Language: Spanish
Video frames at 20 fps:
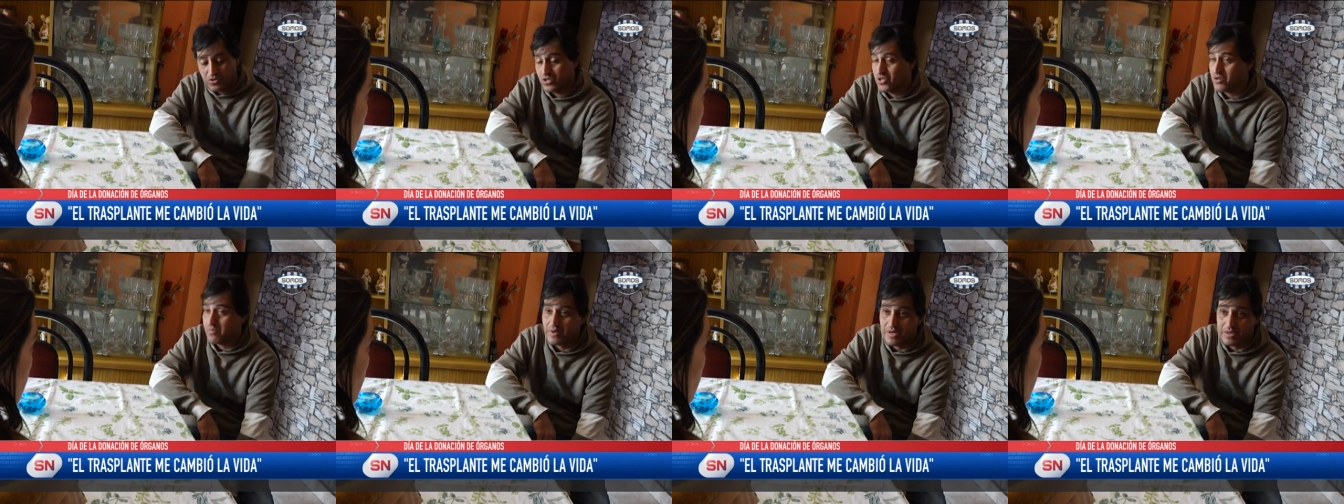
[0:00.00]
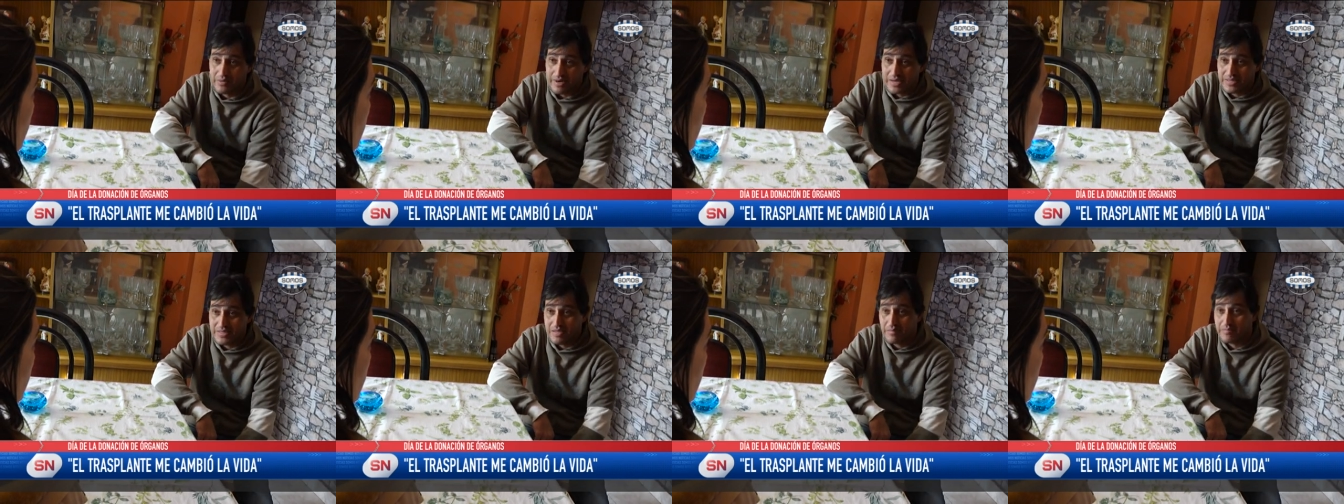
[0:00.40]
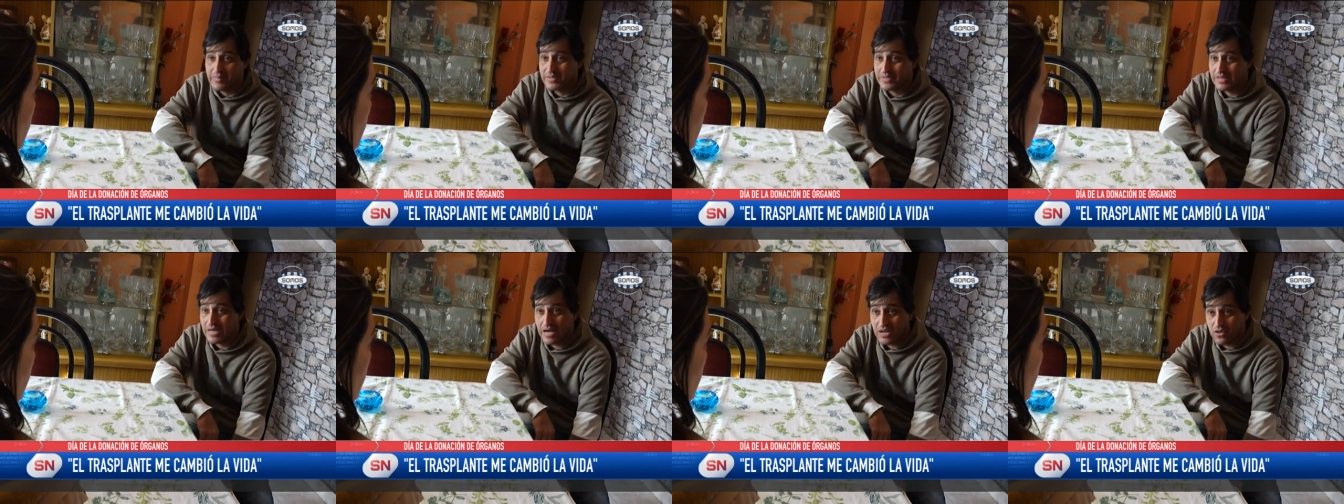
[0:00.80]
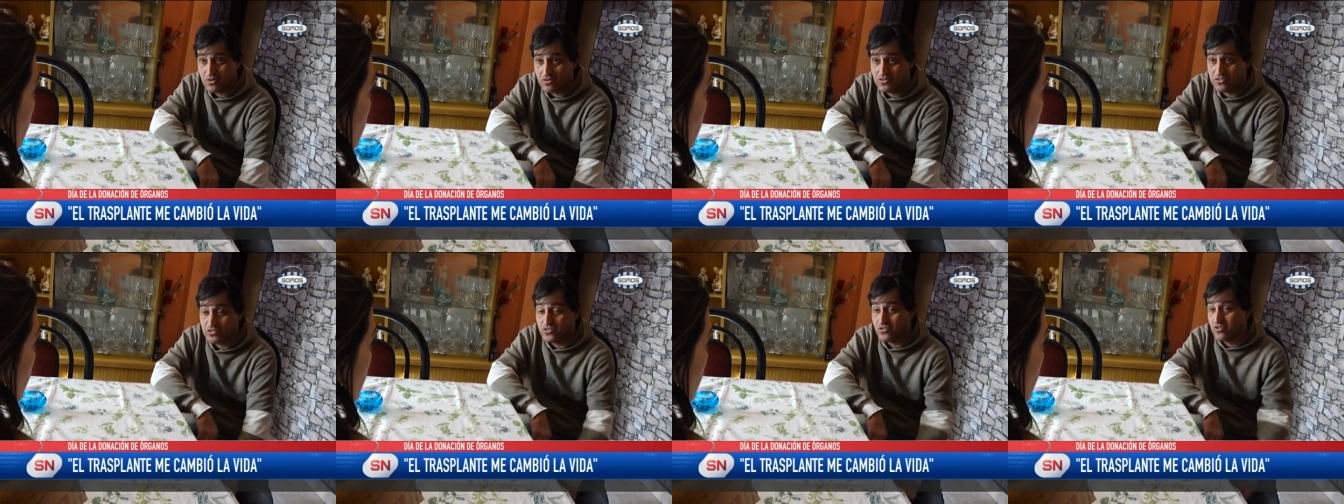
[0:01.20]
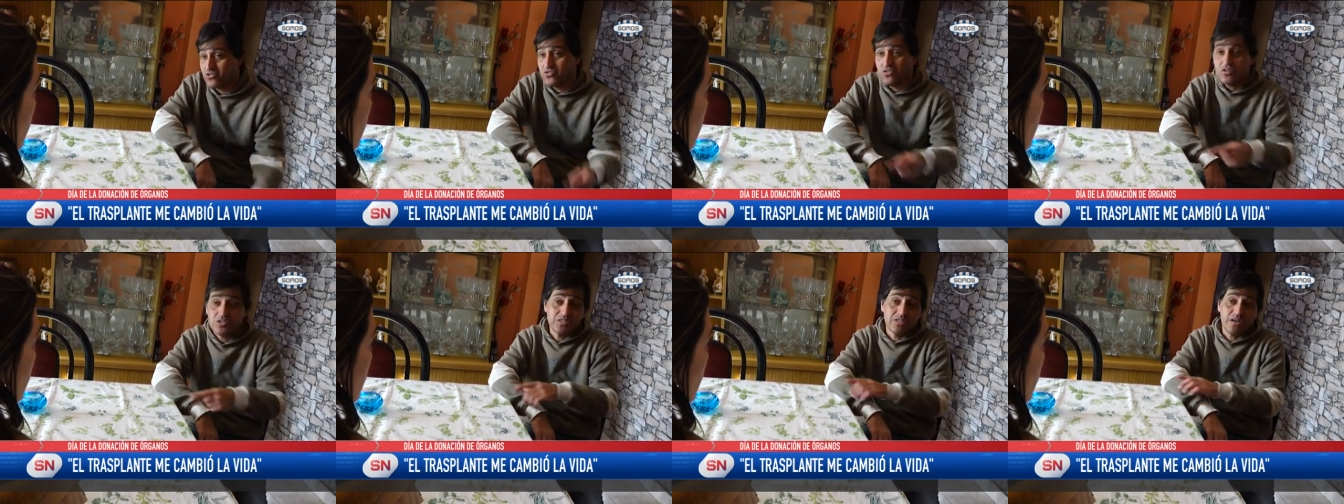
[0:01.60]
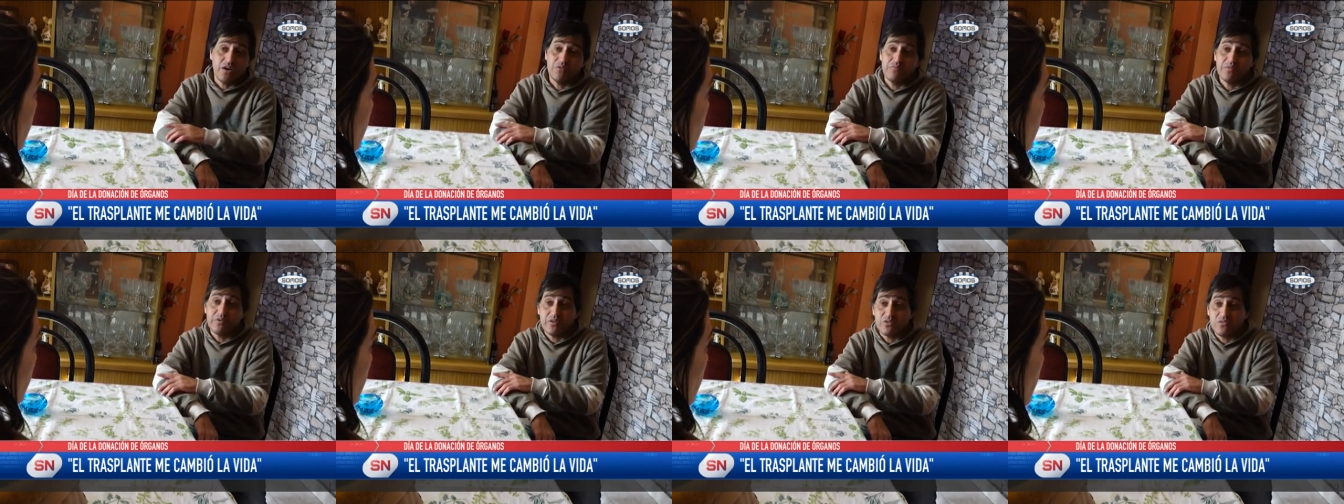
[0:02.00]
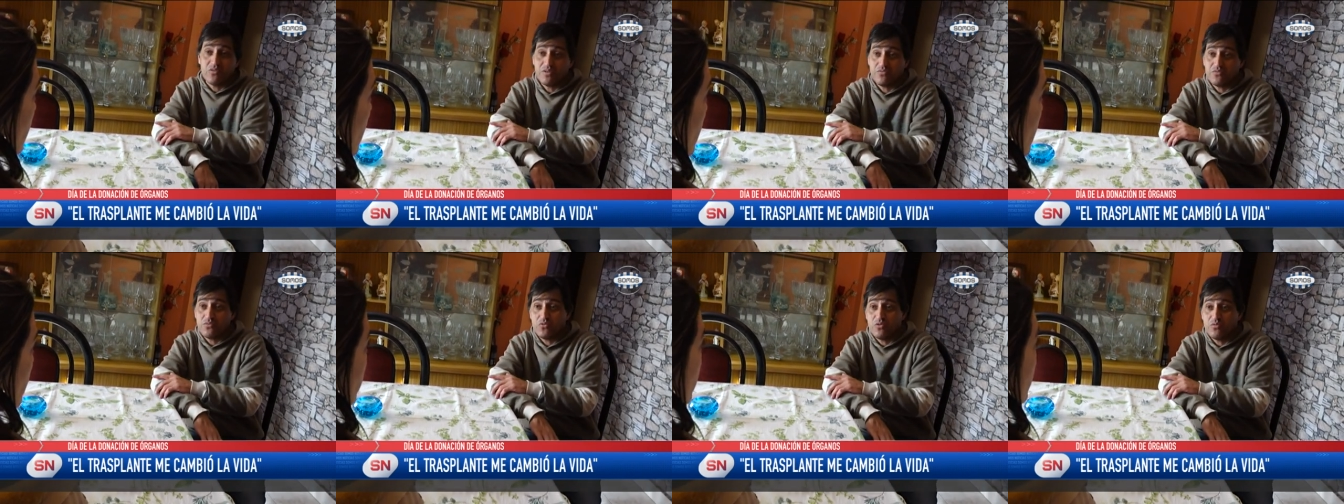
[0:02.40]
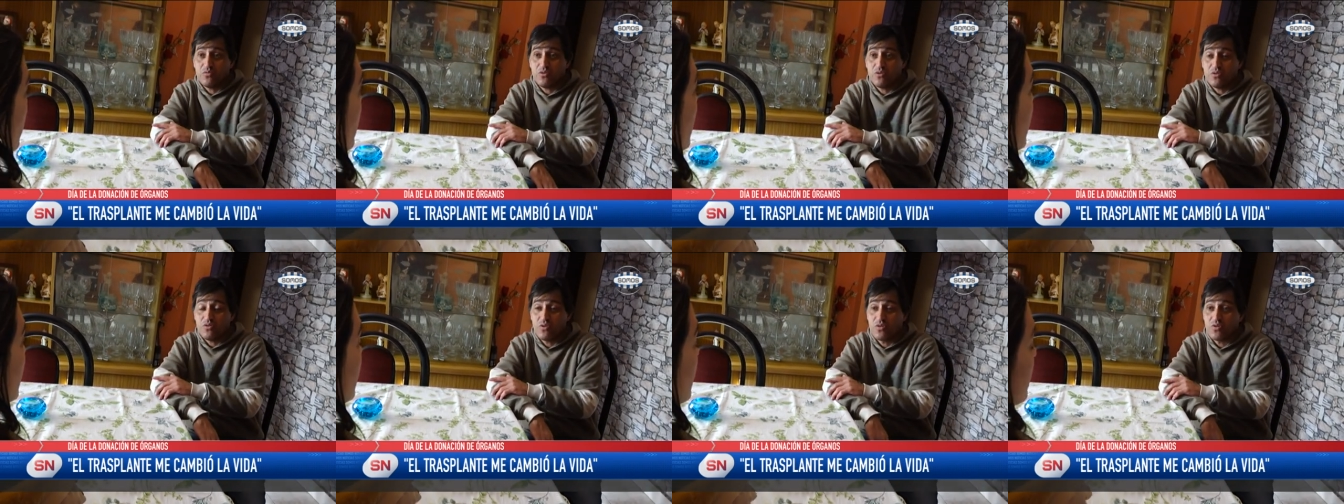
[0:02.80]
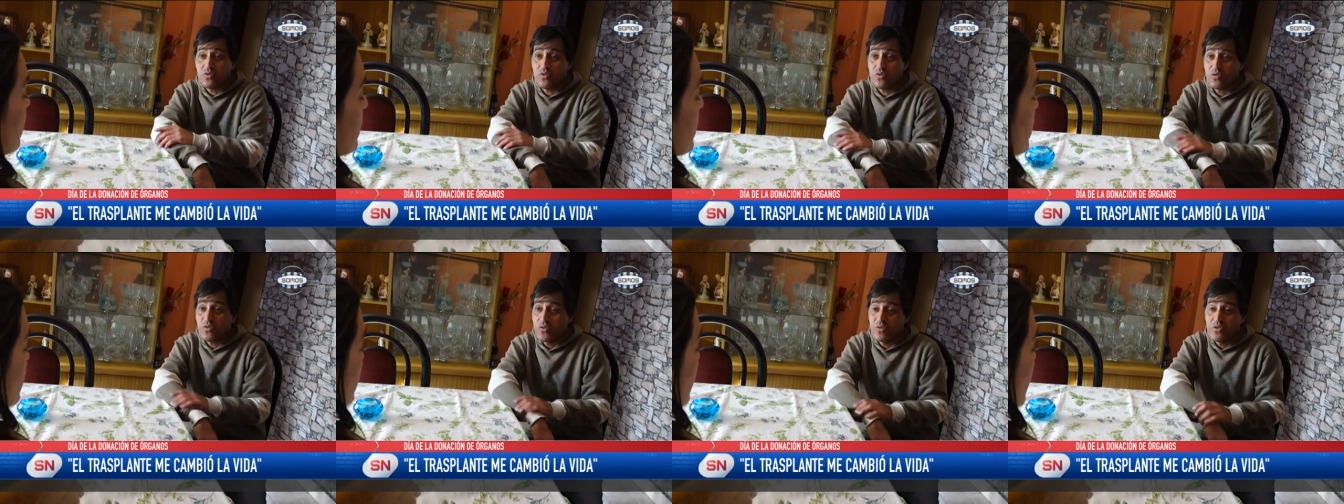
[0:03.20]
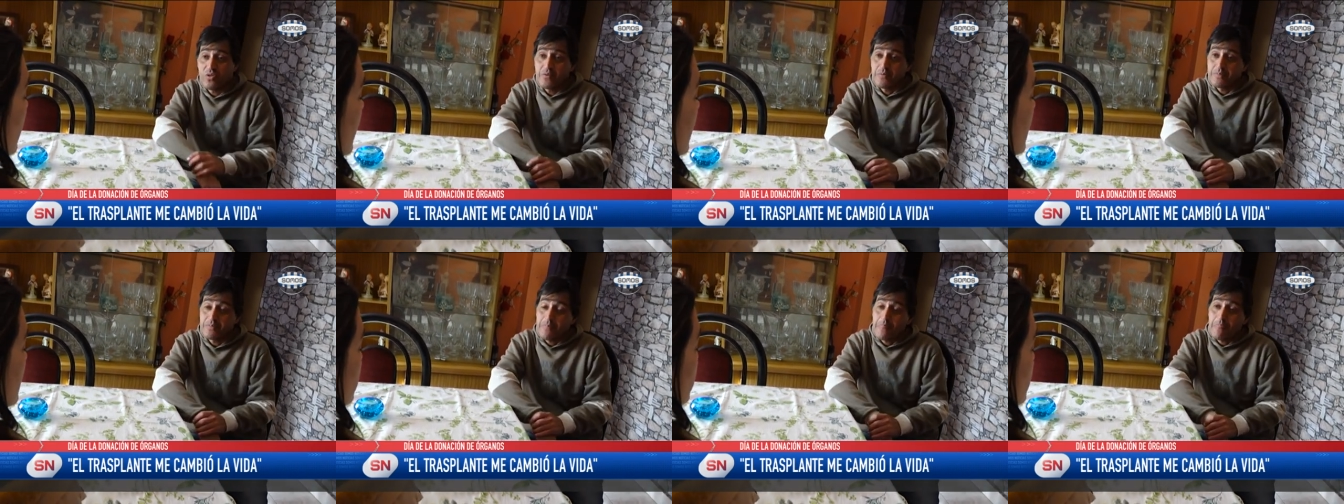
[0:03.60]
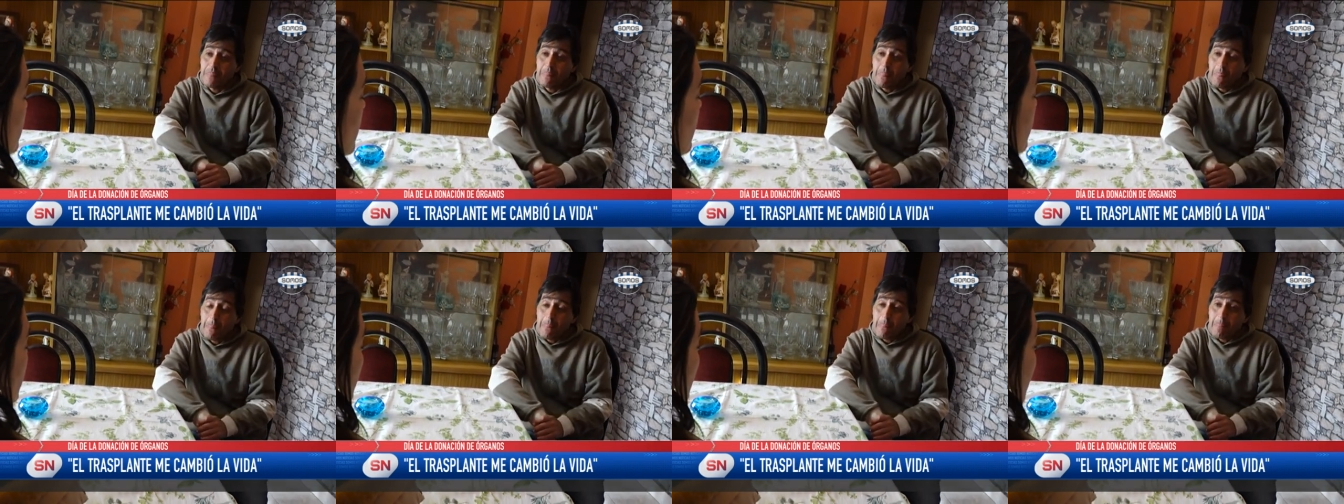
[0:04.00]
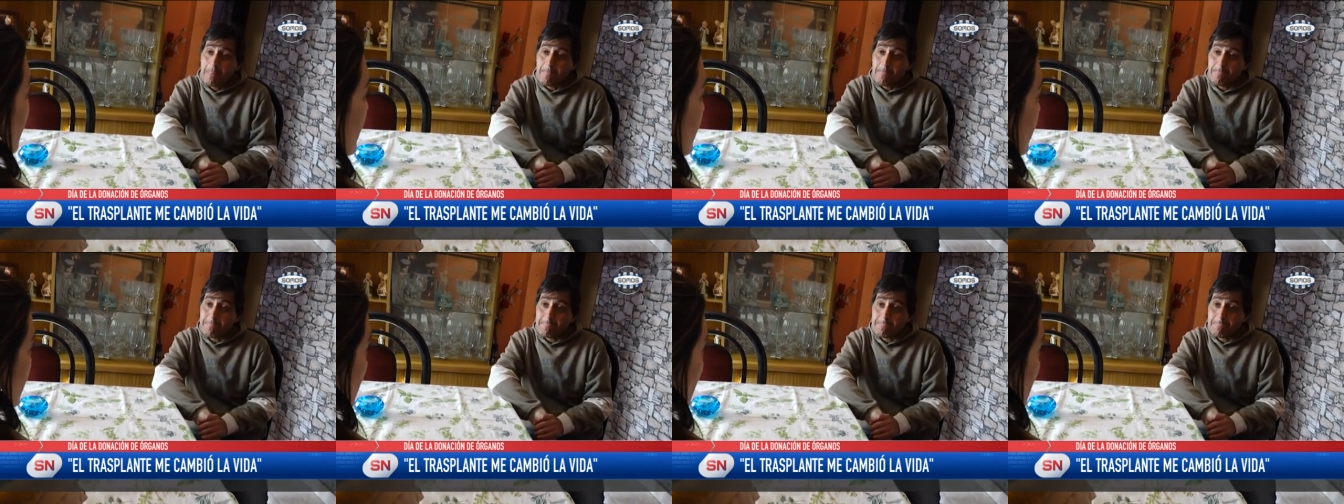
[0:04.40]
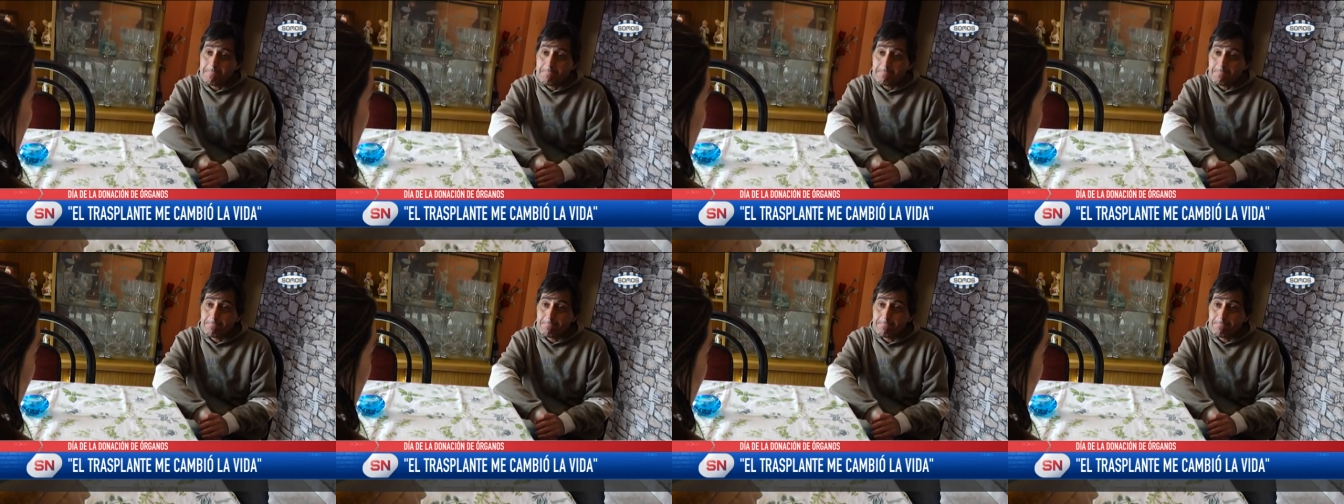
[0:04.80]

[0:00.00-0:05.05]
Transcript: bueno, le digo, no se tienen que fijar nada, voy de una, venite ya, me dice.